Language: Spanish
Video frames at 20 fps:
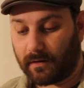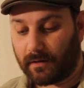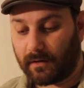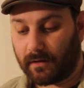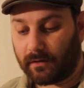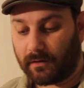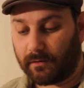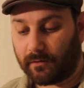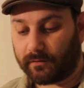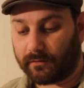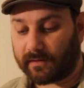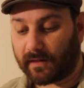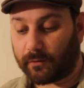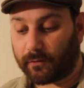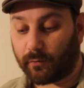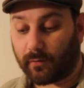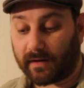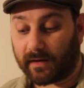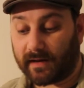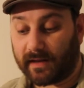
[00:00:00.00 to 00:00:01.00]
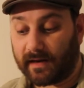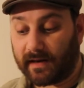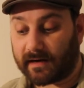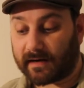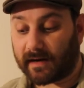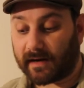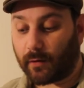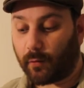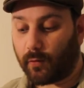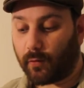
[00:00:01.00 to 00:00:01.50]
no tatuaré el
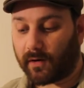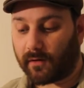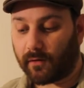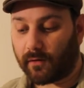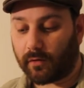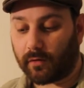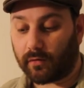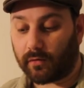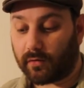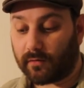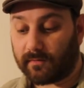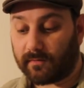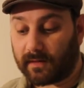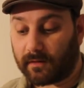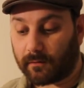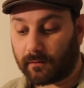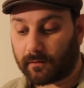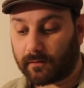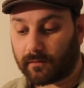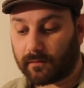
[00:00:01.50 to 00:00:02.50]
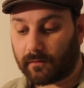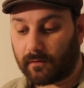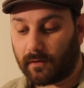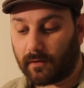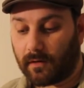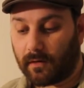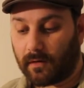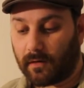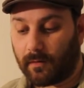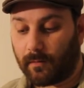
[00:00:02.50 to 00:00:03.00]
recuerdo con olvidos,
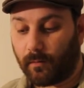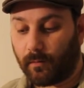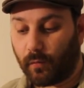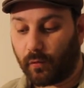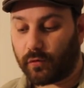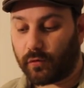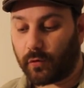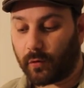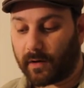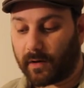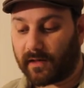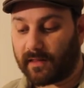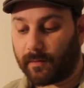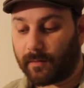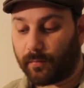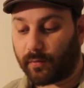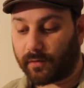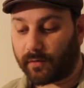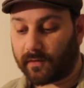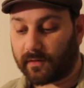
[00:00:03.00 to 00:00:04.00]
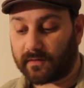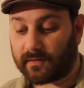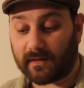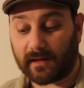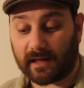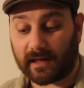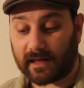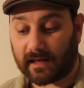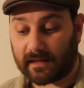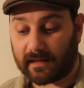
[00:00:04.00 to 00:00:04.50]
mucho queda por decir y
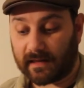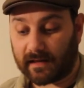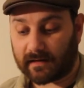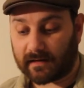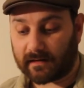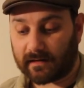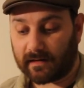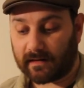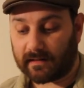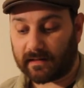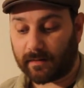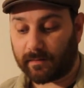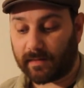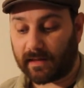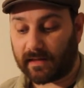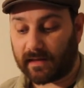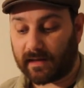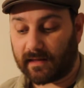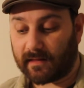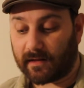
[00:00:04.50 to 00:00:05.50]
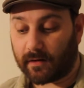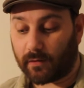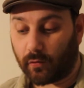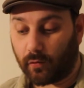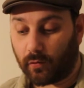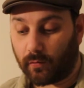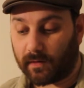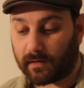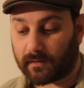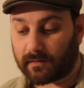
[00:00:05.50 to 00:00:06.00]
callar, y también quedan
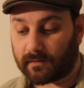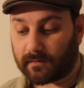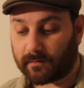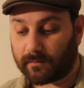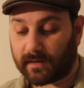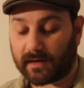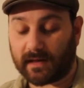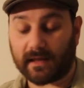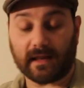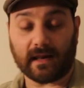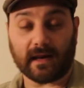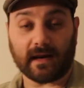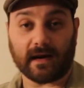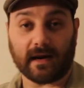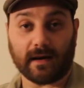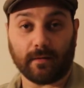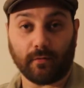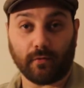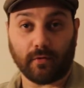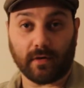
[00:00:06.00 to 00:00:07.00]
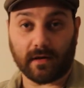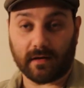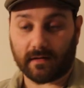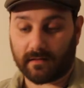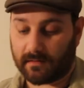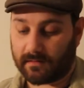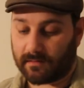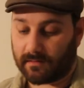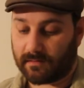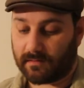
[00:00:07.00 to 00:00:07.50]
uvas para llenar la boca.
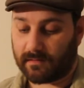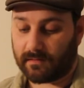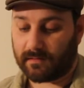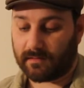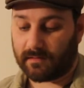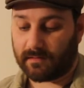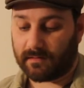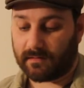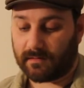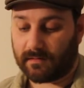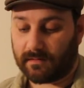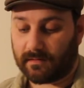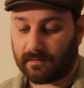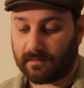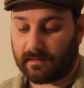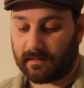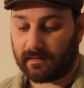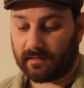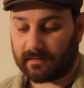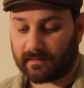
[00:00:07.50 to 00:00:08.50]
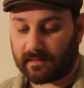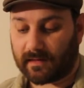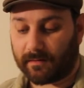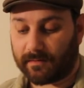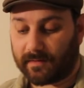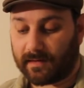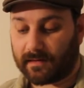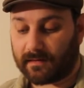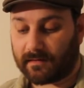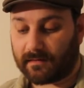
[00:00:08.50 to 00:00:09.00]
Está
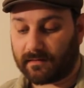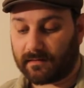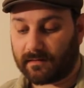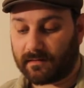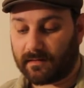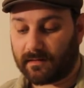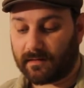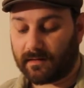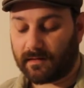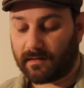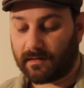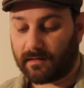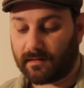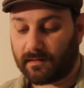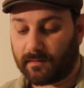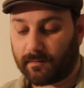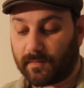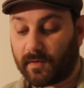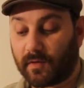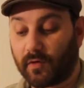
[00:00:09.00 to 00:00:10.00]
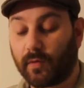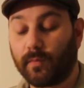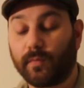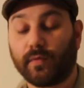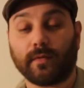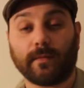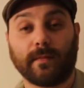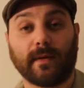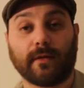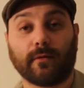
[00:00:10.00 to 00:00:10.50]
bien, me doy por
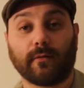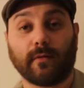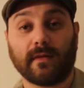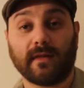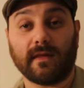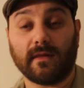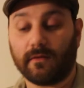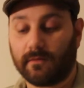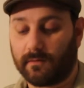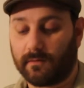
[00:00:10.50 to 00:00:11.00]
persuadido.